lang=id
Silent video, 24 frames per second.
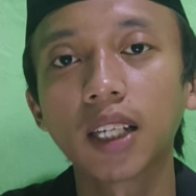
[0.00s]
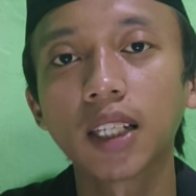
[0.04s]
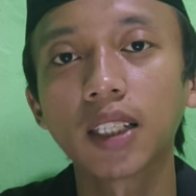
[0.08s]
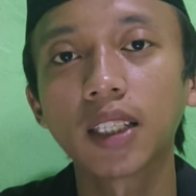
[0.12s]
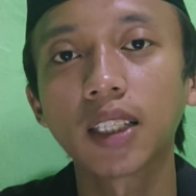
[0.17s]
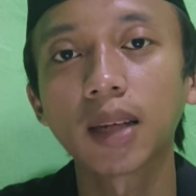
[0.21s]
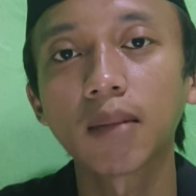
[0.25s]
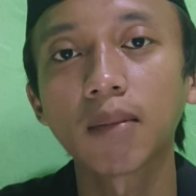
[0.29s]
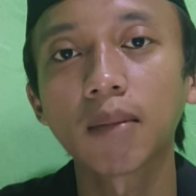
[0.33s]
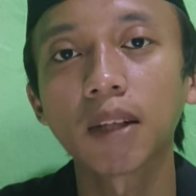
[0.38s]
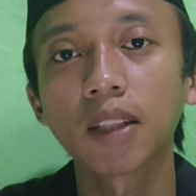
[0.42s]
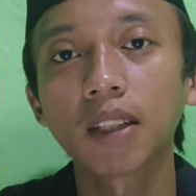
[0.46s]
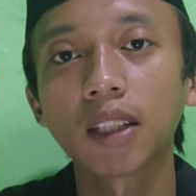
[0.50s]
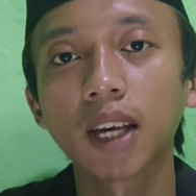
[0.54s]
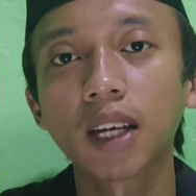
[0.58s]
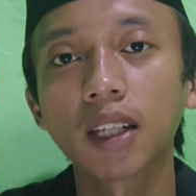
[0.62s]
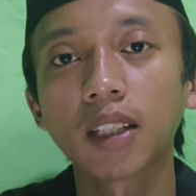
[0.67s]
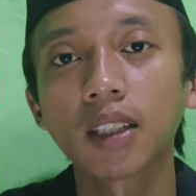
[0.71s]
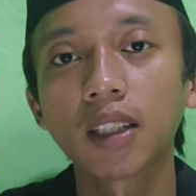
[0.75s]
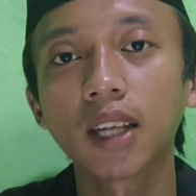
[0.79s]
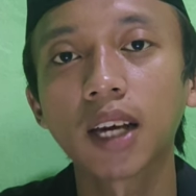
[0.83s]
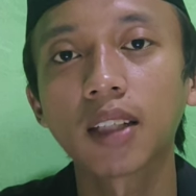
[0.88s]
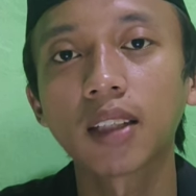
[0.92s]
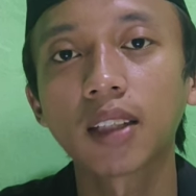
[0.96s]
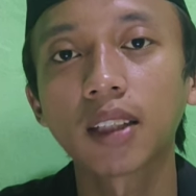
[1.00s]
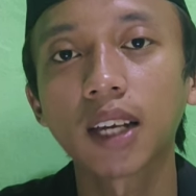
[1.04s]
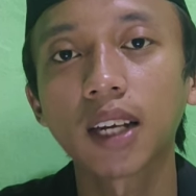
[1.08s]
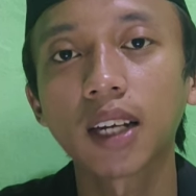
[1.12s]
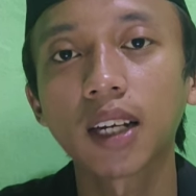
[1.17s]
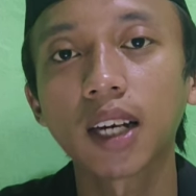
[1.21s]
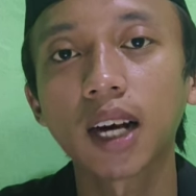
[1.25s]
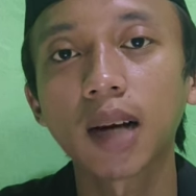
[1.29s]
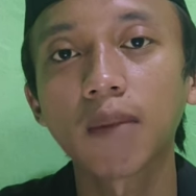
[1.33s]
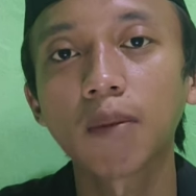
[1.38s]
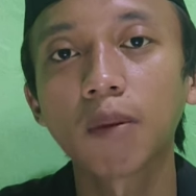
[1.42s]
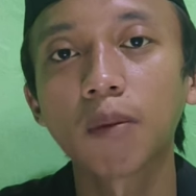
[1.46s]
Kecamatan Natar,
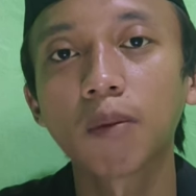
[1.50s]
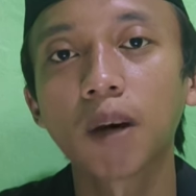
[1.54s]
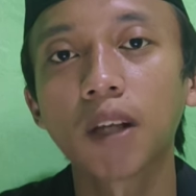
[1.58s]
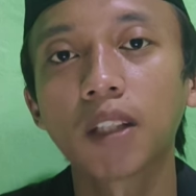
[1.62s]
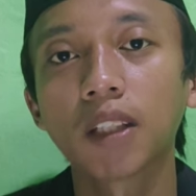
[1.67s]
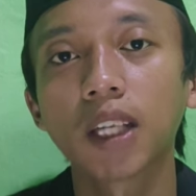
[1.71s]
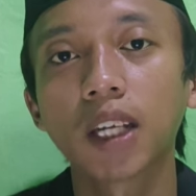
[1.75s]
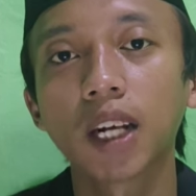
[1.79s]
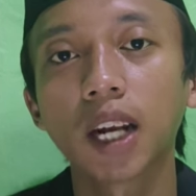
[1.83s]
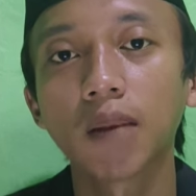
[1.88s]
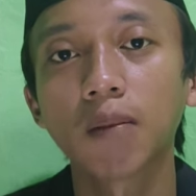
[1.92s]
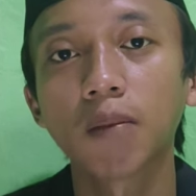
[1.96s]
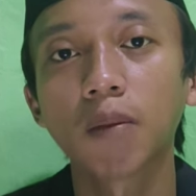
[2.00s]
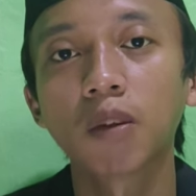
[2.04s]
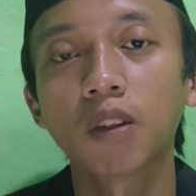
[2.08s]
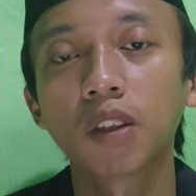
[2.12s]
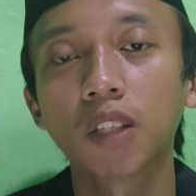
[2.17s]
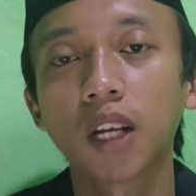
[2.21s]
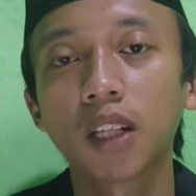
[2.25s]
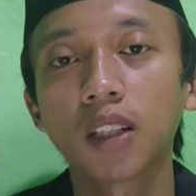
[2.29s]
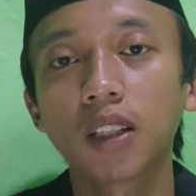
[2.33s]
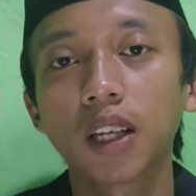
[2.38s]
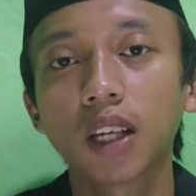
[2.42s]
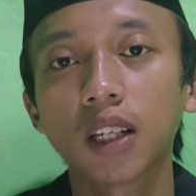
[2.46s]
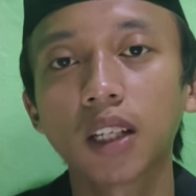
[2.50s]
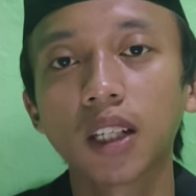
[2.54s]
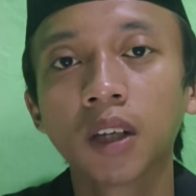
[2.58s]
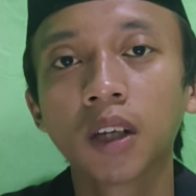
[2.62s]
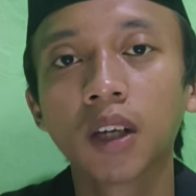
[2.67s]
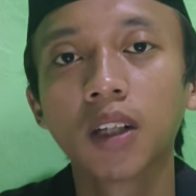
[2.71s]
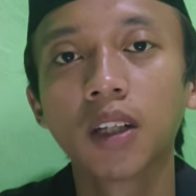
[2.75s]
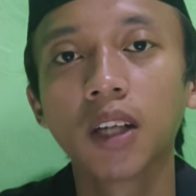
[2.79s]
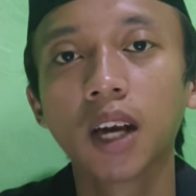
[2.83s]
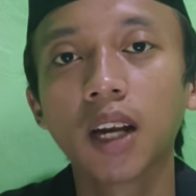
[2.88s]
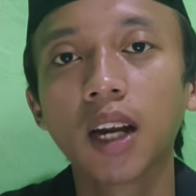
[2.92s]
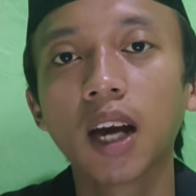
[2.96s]
Kabupaten Lampung Selatan
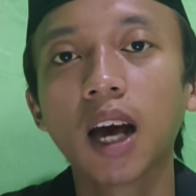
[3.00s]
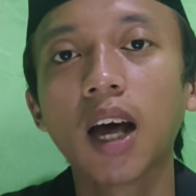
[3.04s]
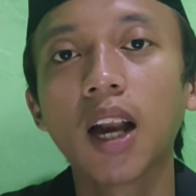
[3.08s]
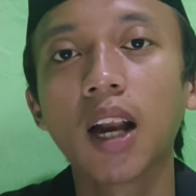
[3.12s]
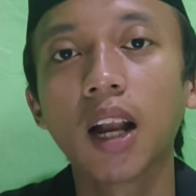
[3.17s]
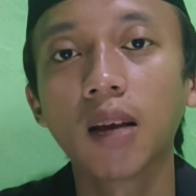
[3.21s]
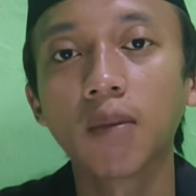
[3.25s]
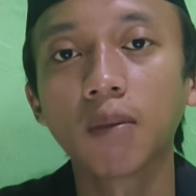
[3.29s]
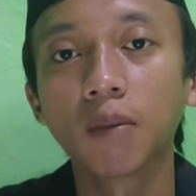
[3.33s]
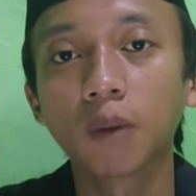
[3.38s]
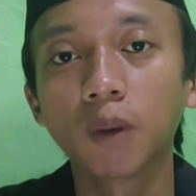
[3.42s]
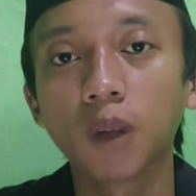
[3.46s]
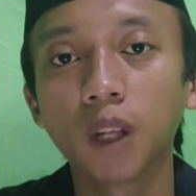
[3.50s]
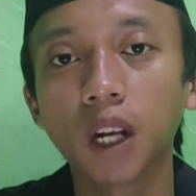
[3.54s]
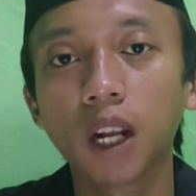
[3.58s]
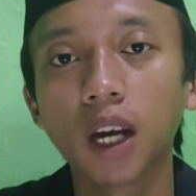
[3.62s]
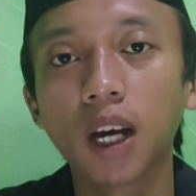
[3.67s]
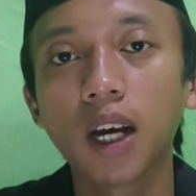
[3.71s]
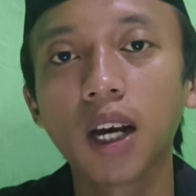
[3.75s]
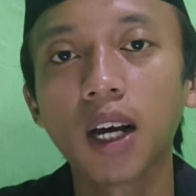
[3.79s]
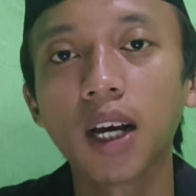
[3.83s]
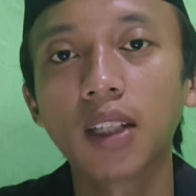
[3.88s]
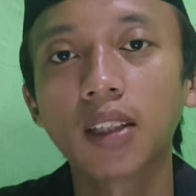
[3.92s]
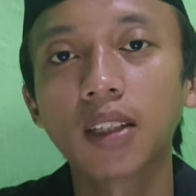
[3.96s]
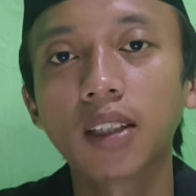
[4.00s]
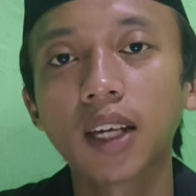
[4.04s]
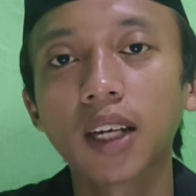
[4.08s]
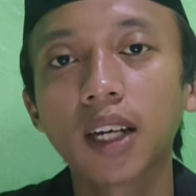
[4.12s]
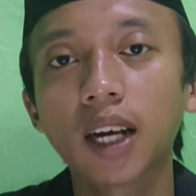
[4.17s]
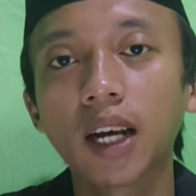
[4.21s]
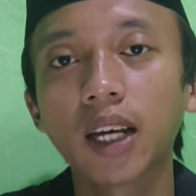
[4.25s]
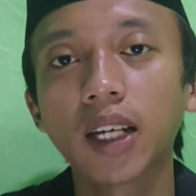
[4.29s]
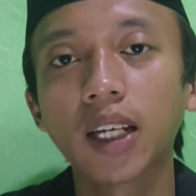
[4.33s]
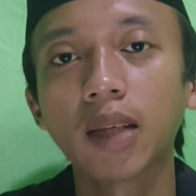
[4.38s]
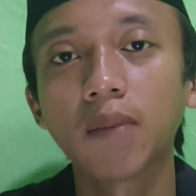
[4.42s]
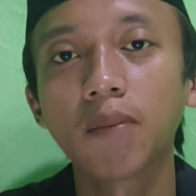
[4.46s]
dan alhamdulillah
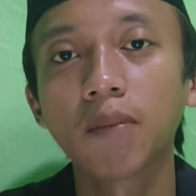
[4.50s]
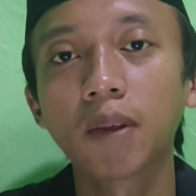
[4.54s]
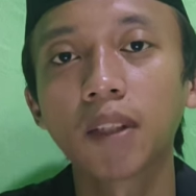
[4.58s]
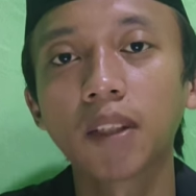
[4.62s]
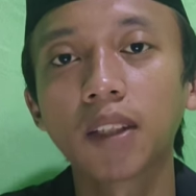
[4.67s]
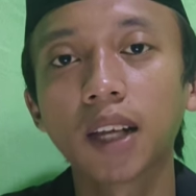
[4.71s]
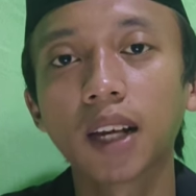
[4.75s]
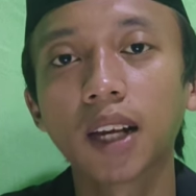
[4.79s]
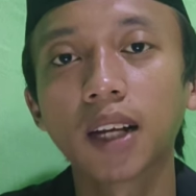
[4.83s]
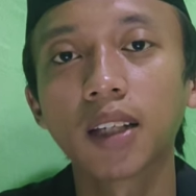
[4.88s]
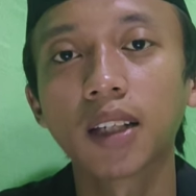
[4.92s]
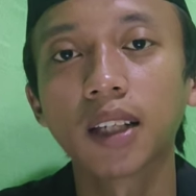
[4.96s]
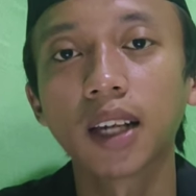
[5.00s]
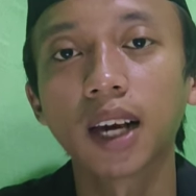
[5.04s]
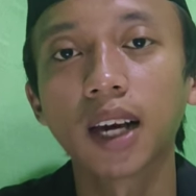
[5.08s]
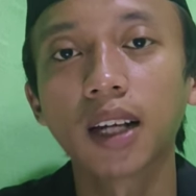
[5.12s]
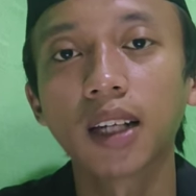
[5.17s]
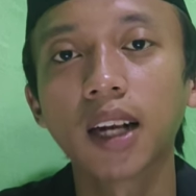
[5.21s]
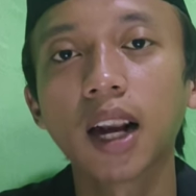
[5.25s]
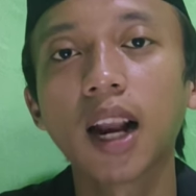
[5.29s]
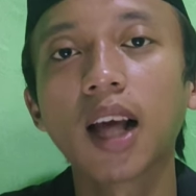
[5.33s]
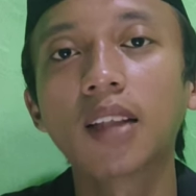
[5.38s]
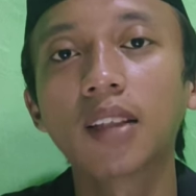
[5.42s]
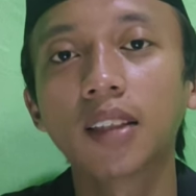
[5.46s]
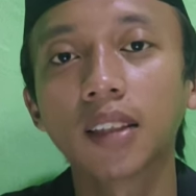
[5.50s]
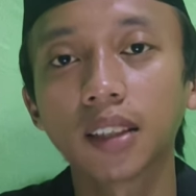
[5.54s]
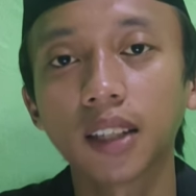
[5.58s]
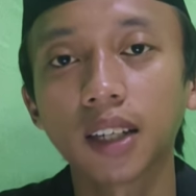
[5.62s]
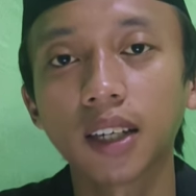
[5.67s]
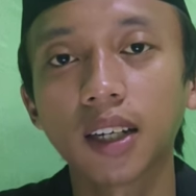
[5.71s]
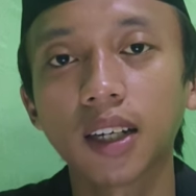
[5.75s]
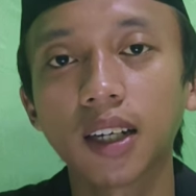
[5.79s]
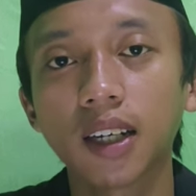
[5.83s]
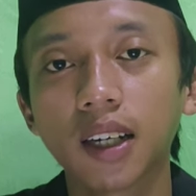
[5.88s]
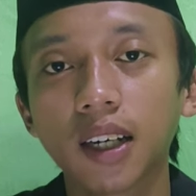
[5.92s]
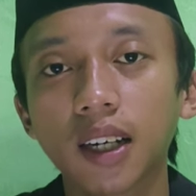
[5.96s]
acara ini berjalan dengan
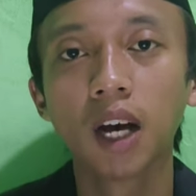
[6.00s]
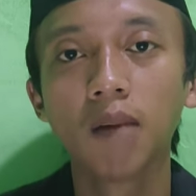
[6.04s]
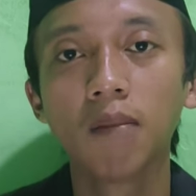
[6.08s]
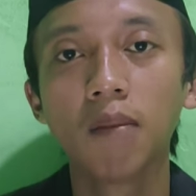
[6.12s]
lancar.